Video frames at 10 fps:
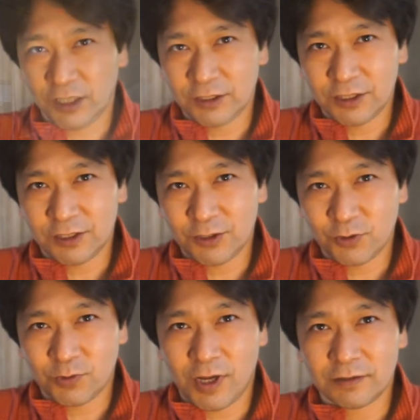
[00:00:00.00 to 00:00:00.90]
がでしたで
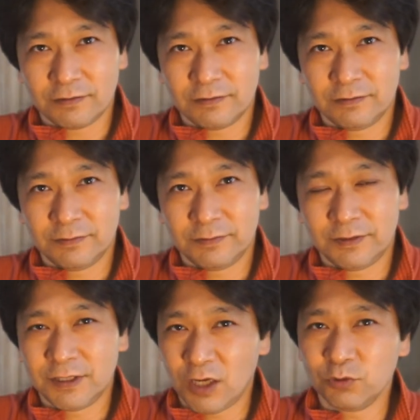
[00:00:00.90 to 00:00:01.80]
しょうか
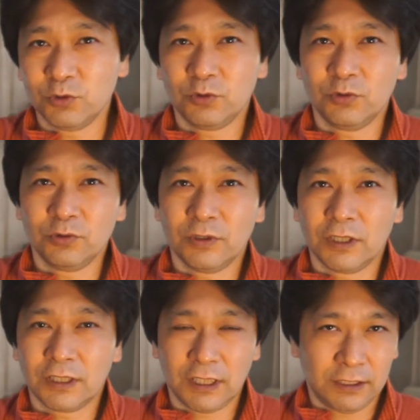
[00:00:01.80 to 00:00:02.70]
サウンドコード
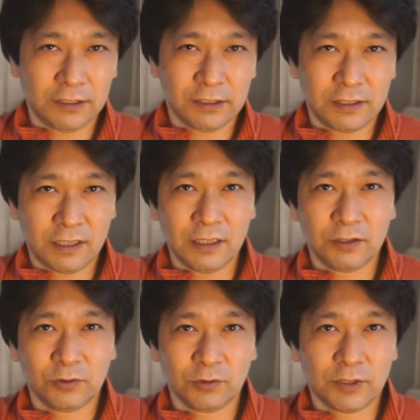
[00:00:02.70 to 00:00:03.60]
がかなり精
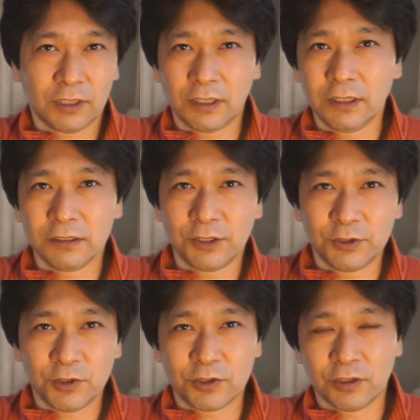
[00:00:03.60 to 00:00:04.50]
度の高い
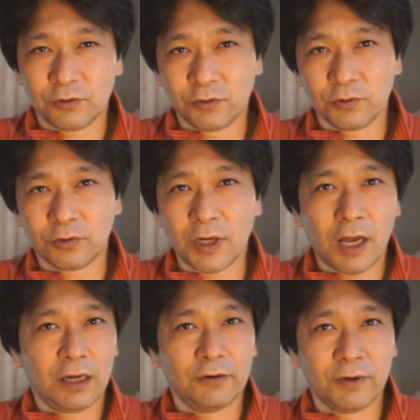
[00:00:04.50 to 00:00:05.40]
技術だということ
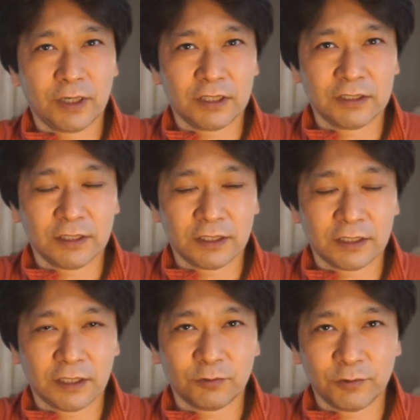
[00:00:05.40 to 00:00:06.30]
がお分かりいただ
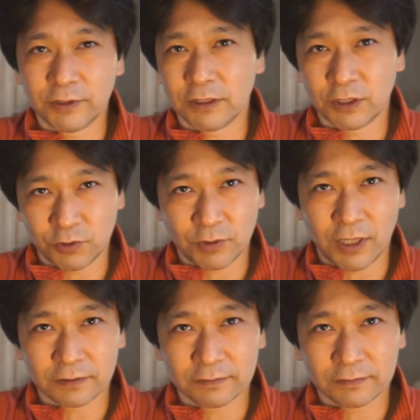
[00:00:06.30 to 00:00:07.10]
けたのではないでしょうか。